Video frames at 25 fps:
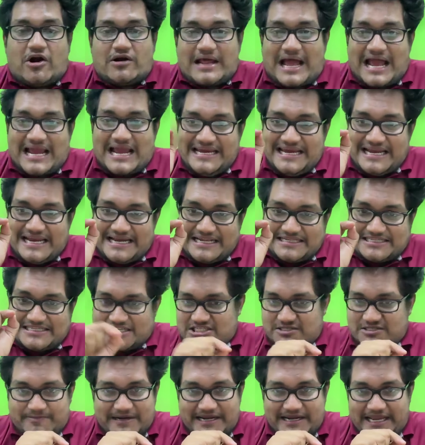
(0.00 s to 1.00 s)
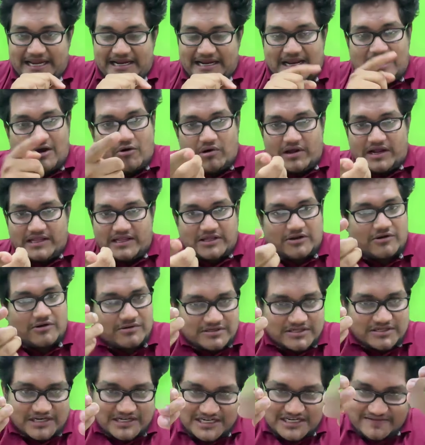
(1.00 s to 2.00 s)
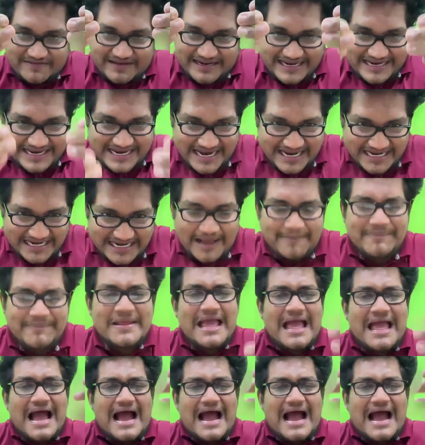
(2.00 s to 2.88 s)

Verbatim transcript: டாட் ஐஎன்னு சர்ச் பண்ணீங்கன்னா உங்களுக்கு தெரியும் ரிசல்ட் வர ஏரியா